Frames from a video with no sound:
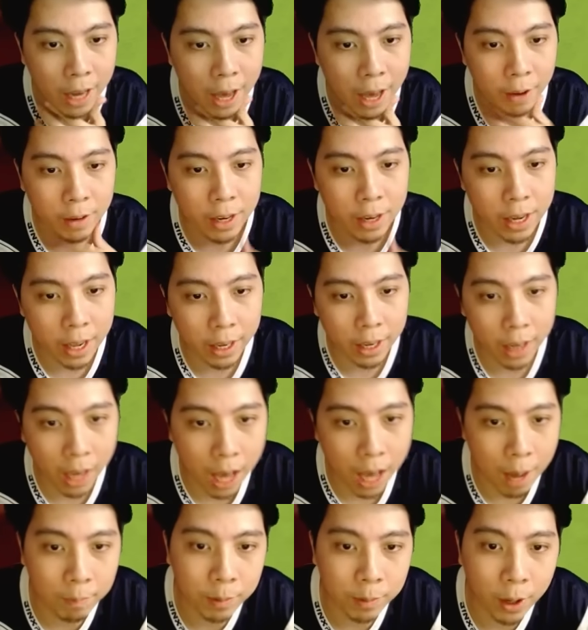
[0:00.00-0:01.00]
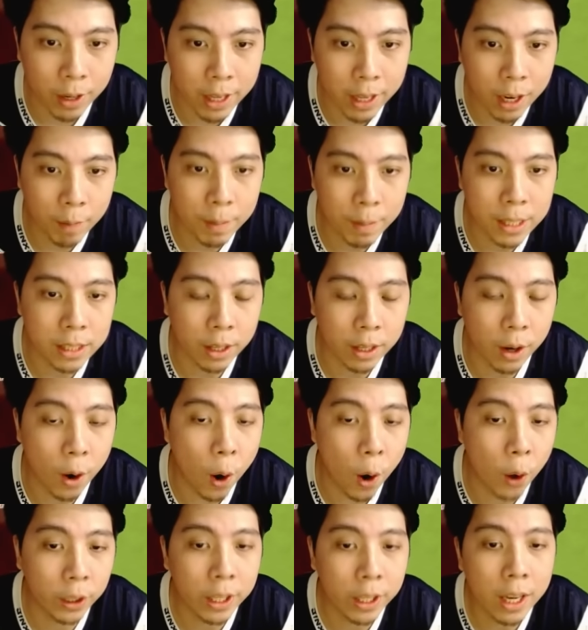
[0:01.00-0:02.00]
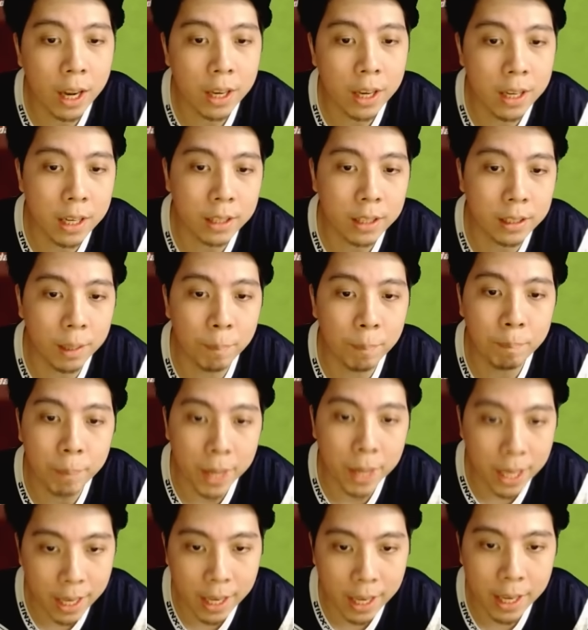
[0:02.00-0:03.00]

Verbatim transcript: วนั่นเองนะครับ ตอนนี้เรามีสกอร์ที่ระลึก 10 ปี